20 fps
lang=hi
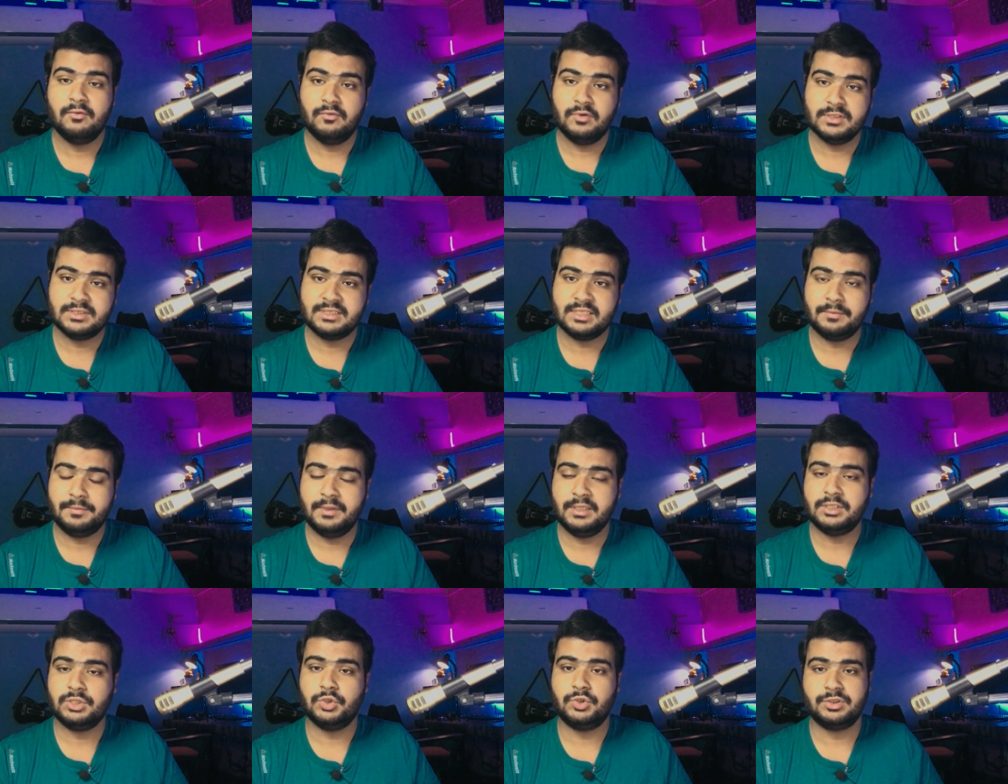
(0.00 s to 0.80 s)
वो
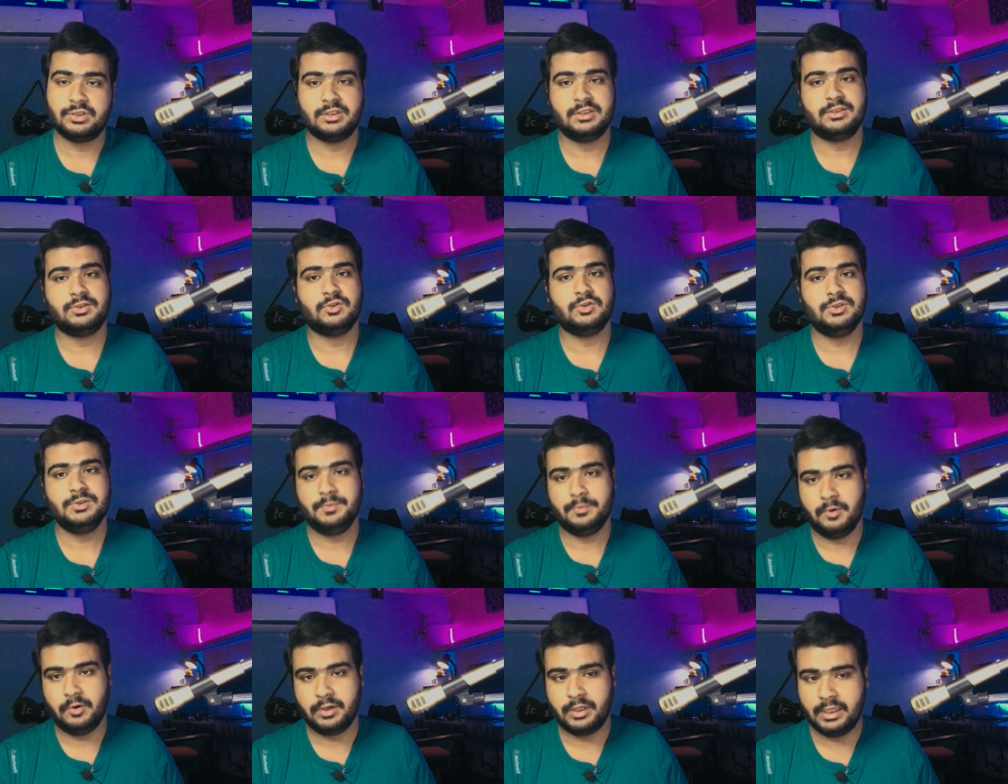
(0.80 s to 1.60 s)
सभी शॉर्टकट्स को
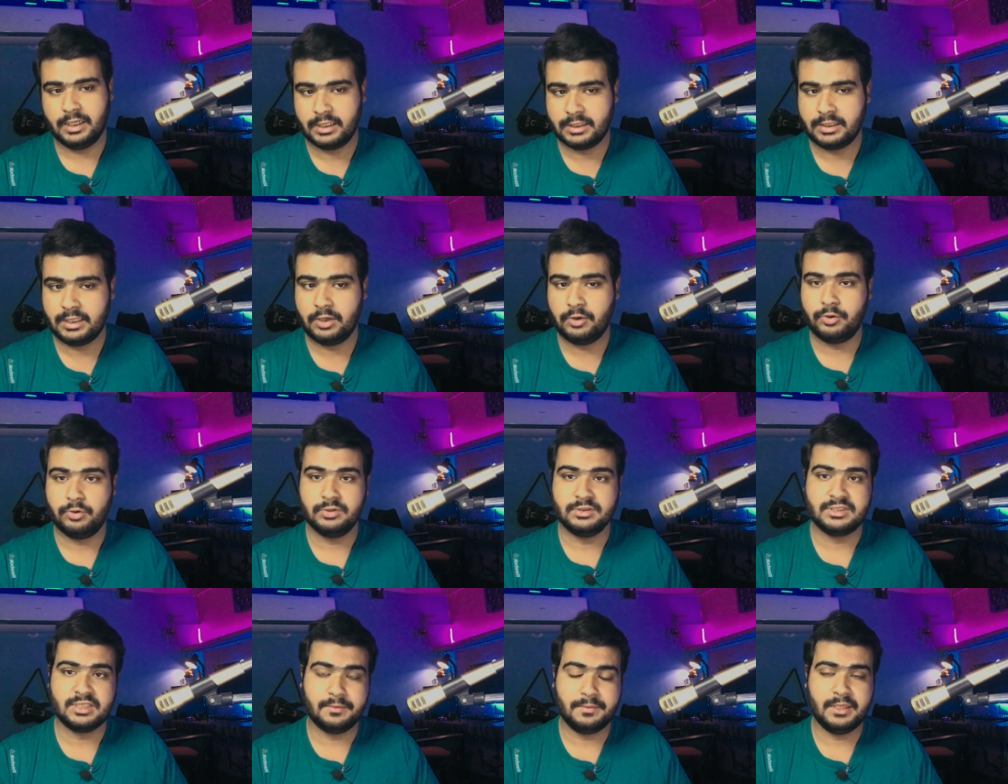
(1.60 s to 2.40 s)
सपोर्ट करते हैं और
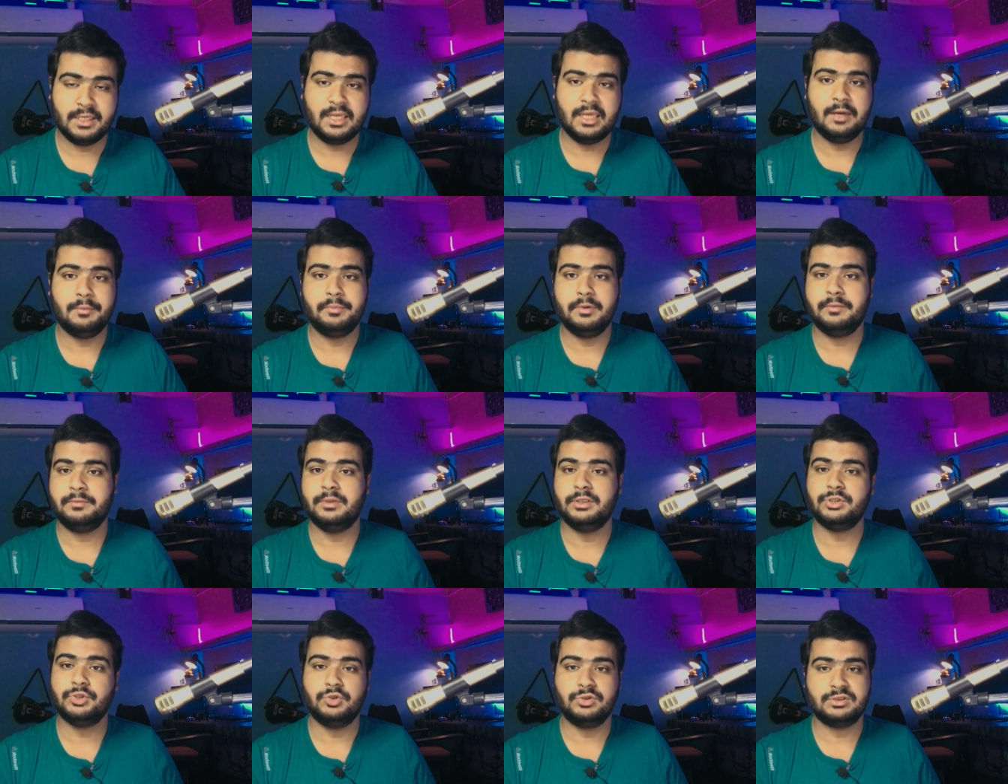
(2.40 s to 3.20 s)
उन सभी के अपने
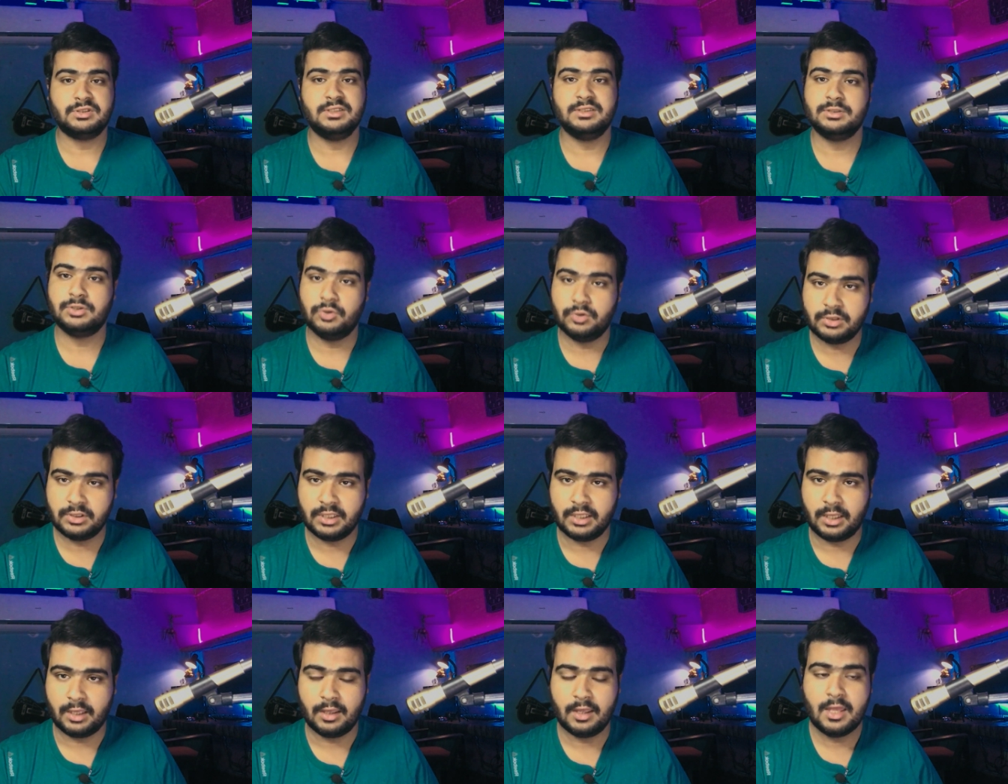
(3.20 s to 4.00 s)
अपने शॉर्टकट्स
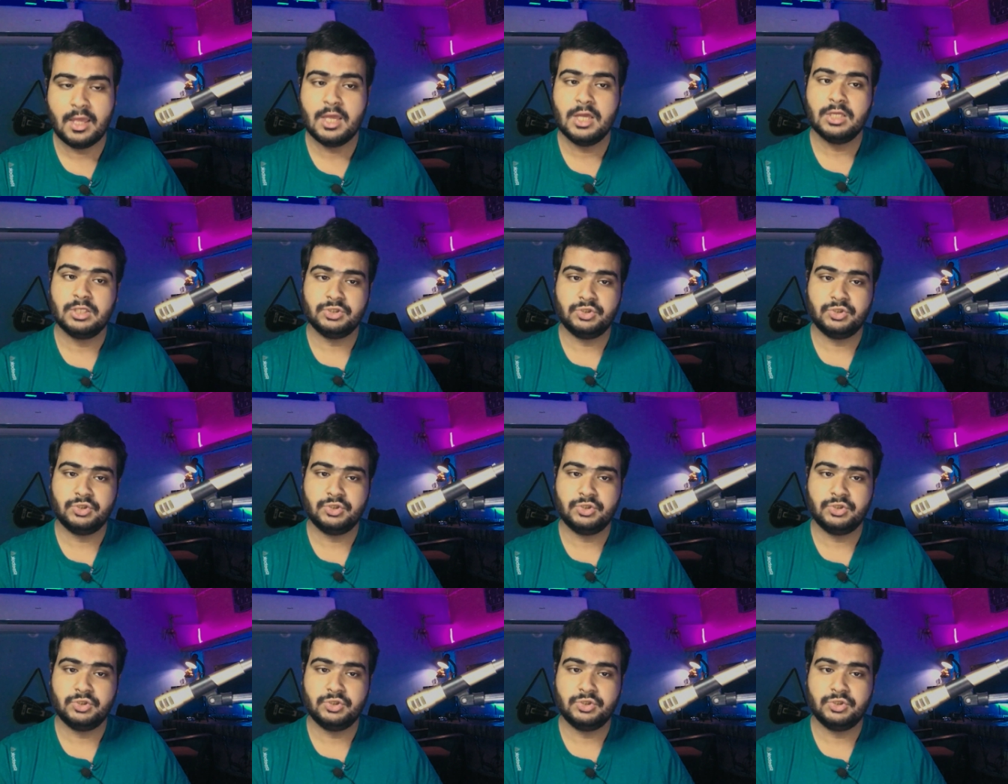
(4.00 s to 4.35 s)
होते हैं